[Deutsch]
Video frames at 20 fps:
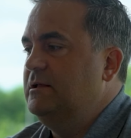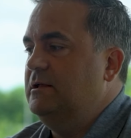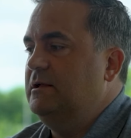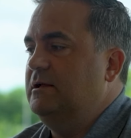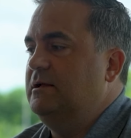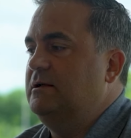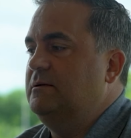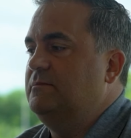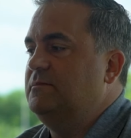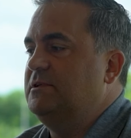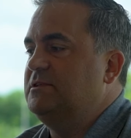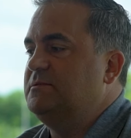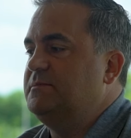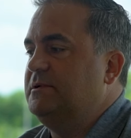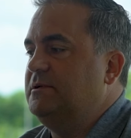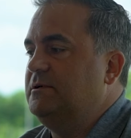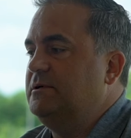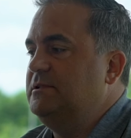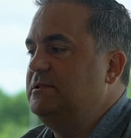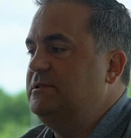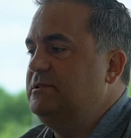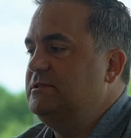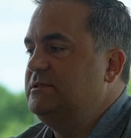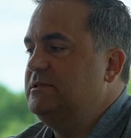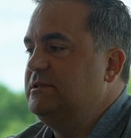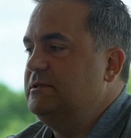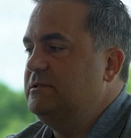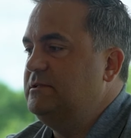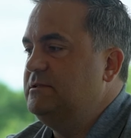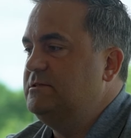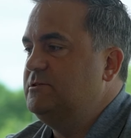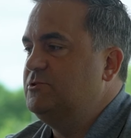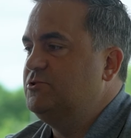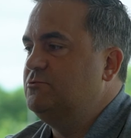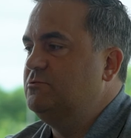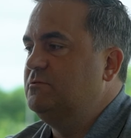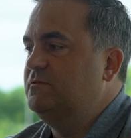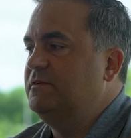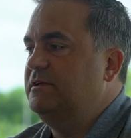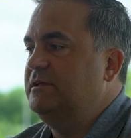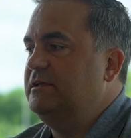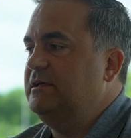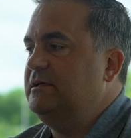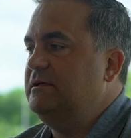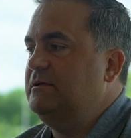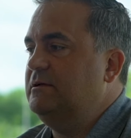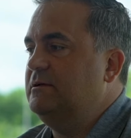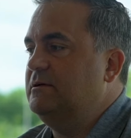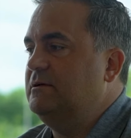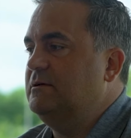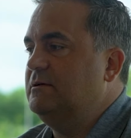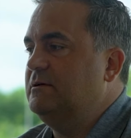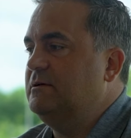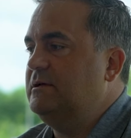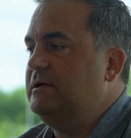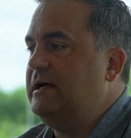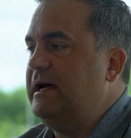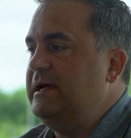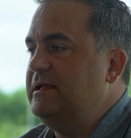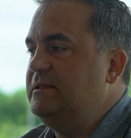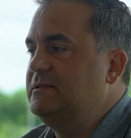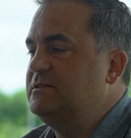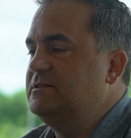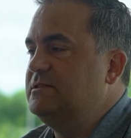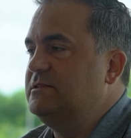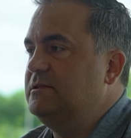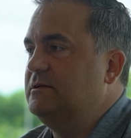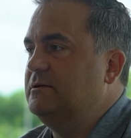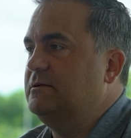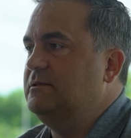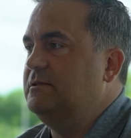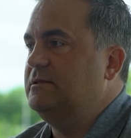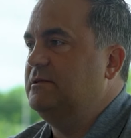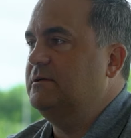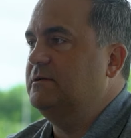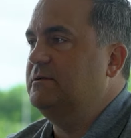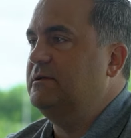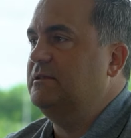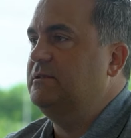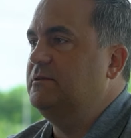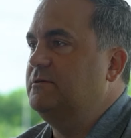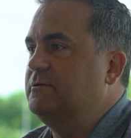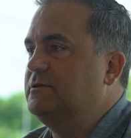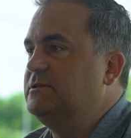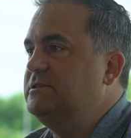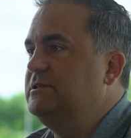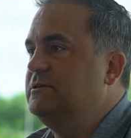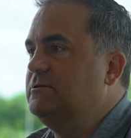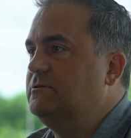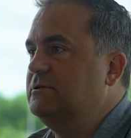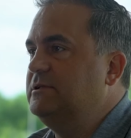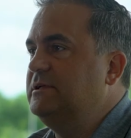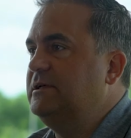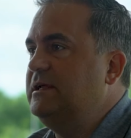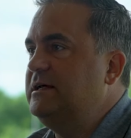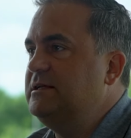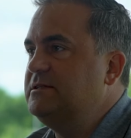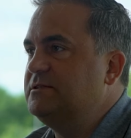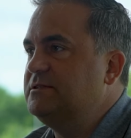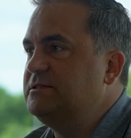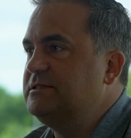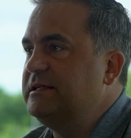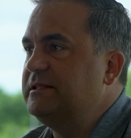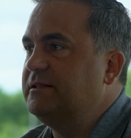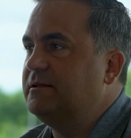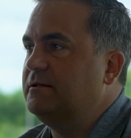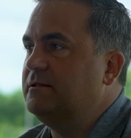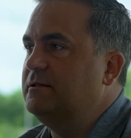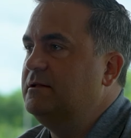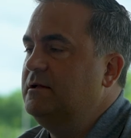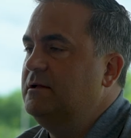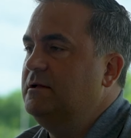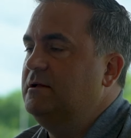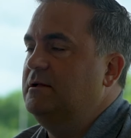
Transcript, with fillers: ähm, dass man halt diese, diese Stufe äh, 1 in der, in der Kategorisierung der Leistungszentren